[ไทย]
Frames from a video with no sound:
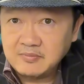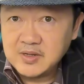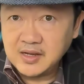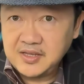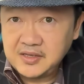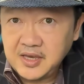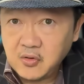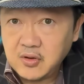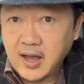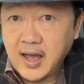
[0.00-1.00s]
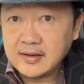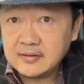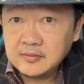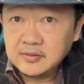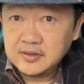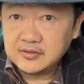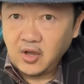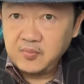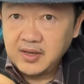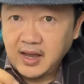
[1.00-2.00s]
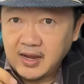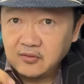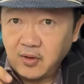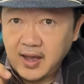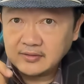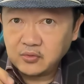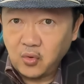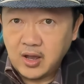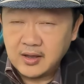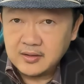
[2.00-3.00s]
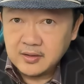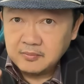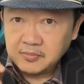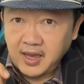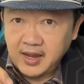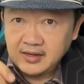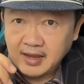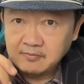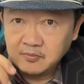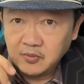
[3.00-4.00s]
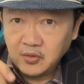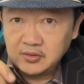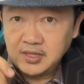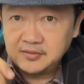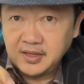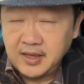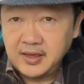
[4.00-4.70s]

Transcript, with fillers: เมืองที่เที่ยวกาจะต้องมีการวางตัวแกนนำรุ่นที่